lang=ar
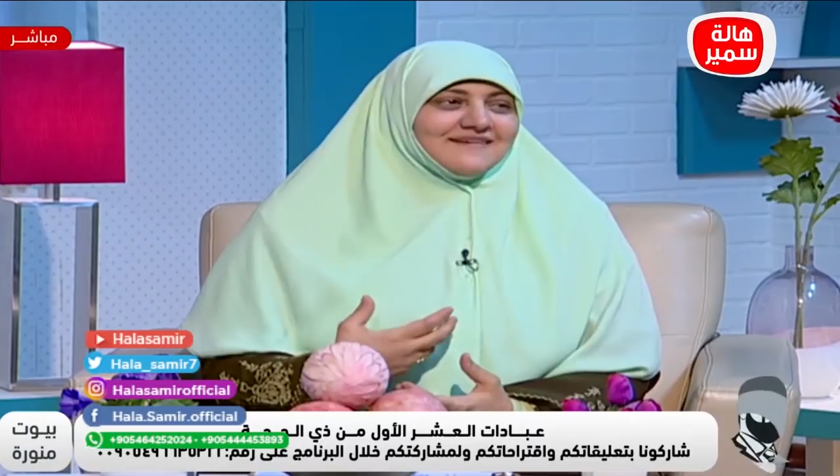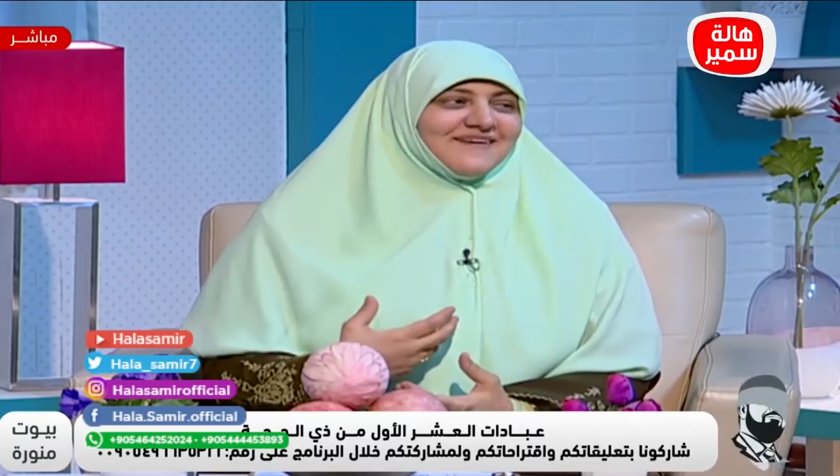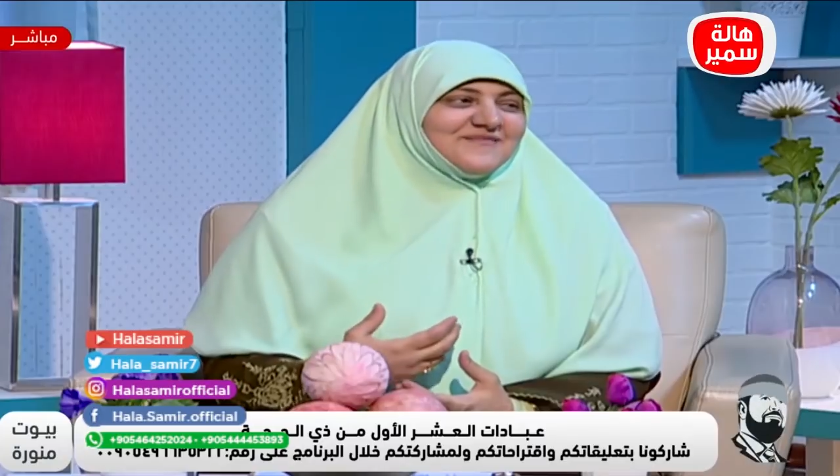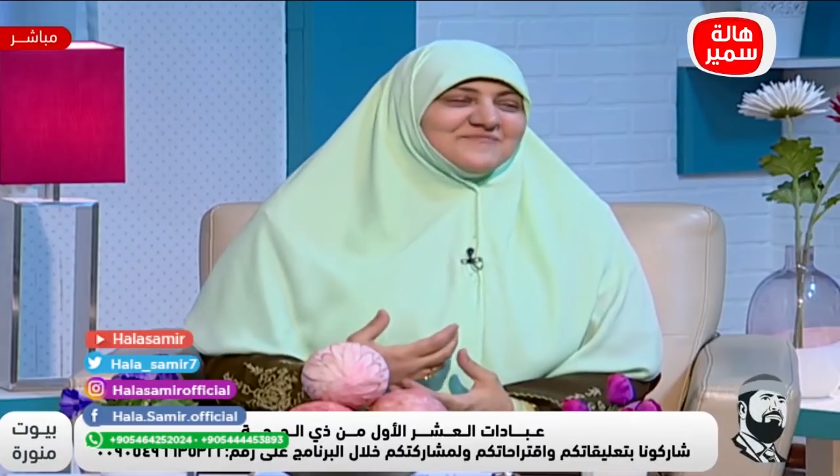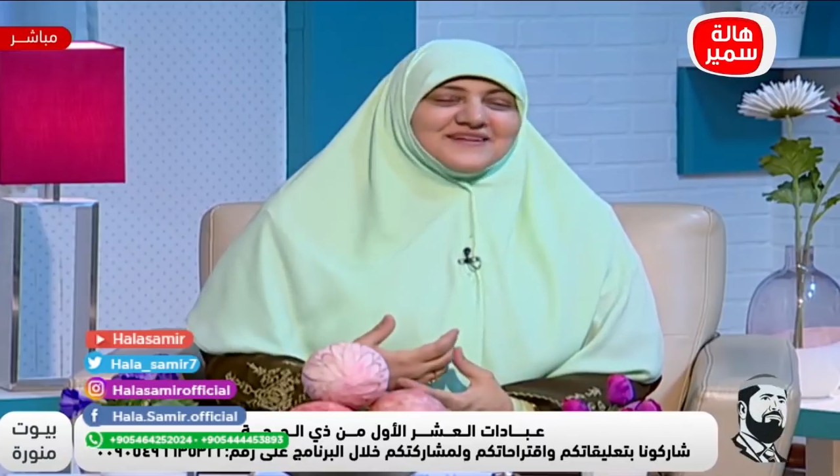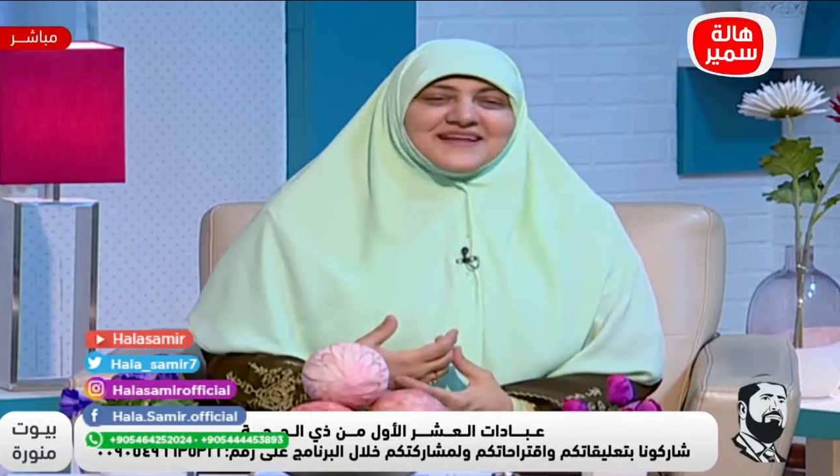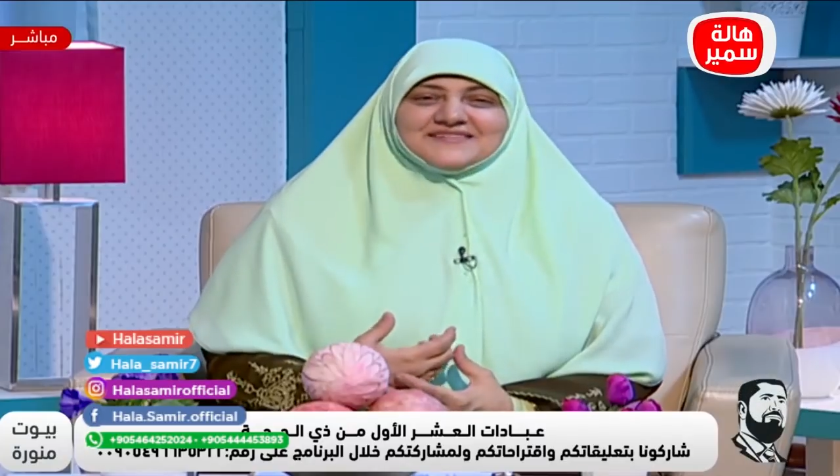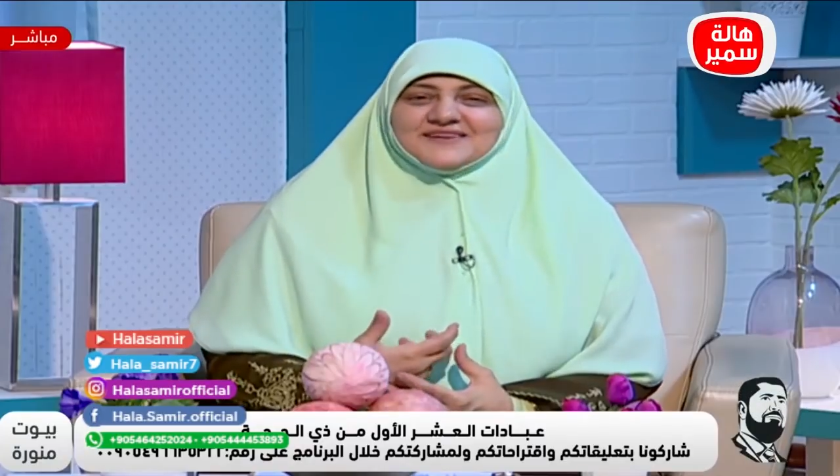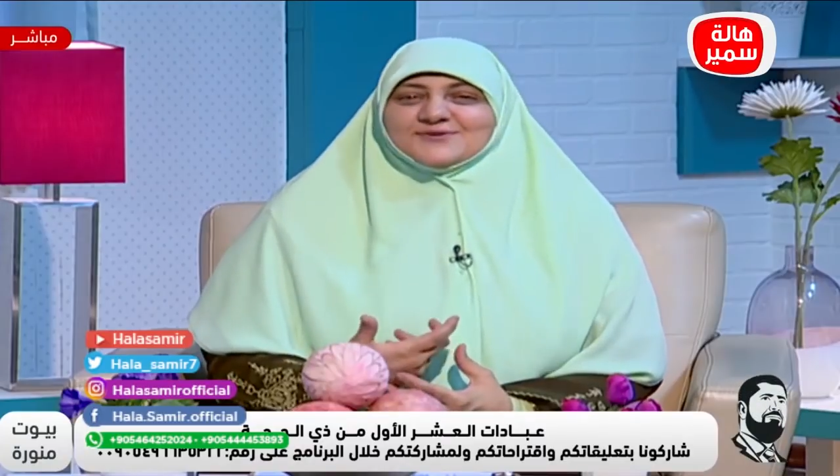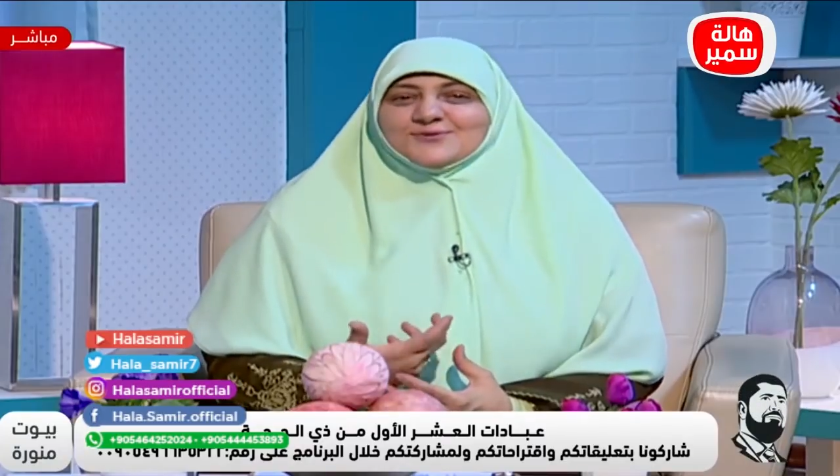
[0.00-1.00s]
قلبي لا
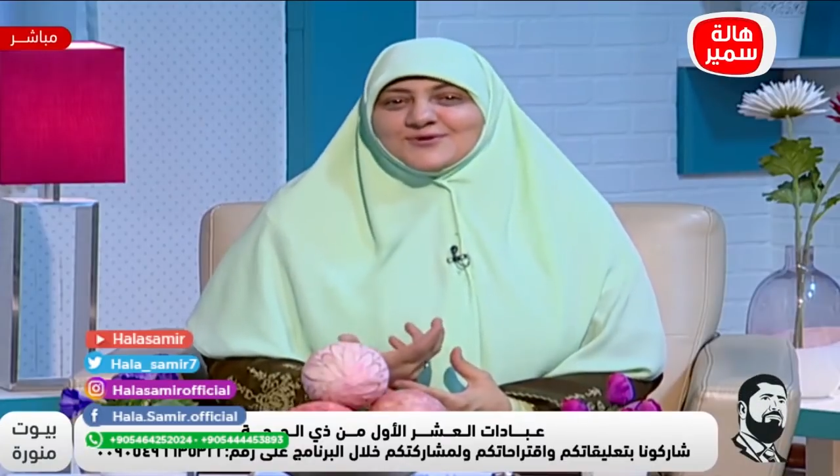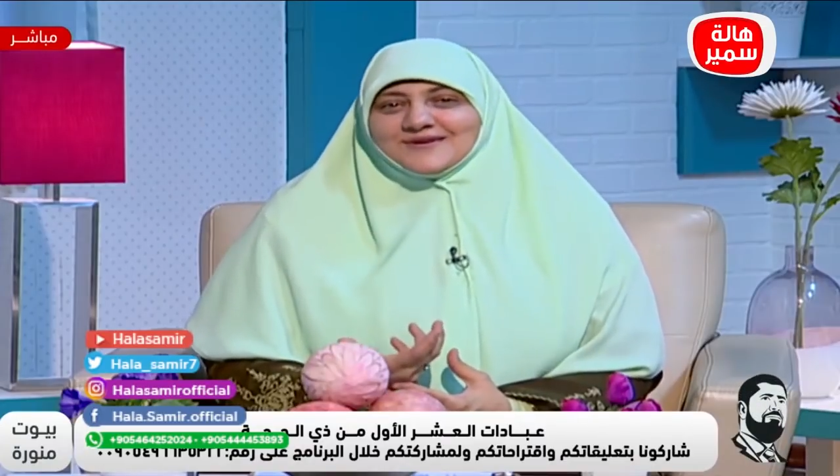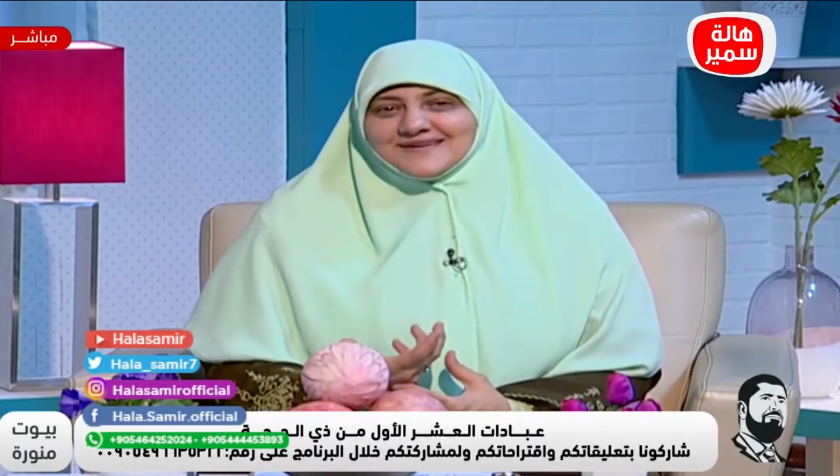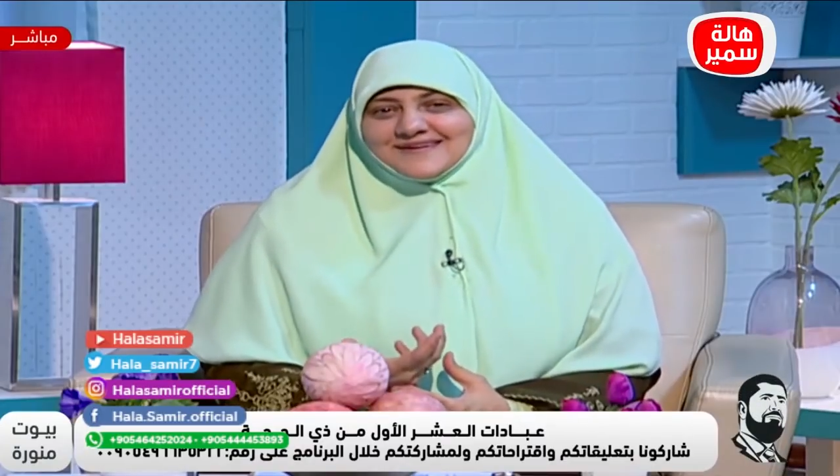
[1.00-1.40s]
تزول